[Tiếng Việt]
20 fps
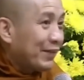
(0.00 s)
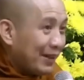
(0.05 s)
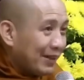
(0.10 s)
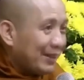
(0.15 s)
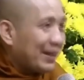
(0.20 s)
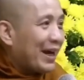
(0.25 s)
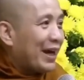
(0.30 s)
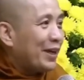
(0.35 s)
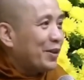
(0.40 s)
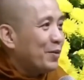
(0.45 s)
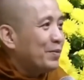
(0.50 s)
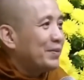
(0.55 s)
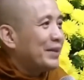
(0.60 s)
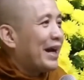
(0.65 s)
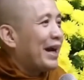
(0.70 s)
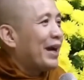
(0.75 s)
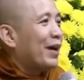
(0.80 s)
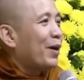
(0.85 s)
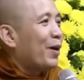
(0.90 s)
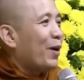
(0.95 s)
cho tất cả
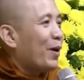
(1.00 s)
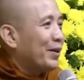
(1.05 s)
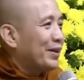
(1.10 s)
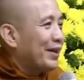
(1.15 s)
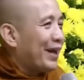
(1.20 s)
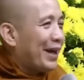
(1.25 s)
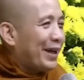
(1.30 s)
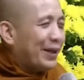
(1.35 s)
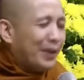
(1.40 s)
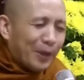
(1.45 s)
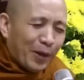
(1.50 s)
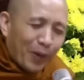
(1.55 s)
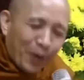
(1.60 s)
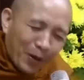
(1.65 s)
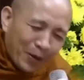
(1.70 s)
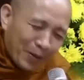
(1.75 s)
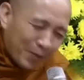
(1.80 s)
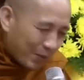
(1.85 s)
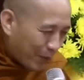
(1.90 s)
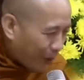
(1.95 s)
chúng ta có thể
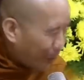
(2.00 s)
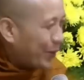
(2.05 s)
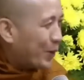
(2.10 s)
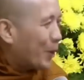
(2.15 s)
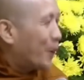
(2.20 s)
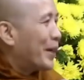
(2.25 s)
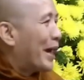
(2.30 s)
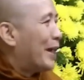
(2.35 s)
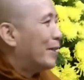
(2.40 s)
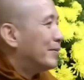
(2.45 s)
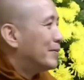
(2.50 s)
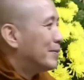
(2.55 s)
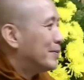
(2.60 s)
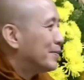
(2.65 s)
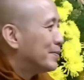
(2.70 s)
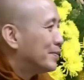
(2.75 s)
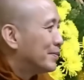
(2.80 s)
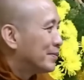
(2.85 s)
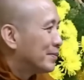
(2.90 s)
thoát mọi khổ đau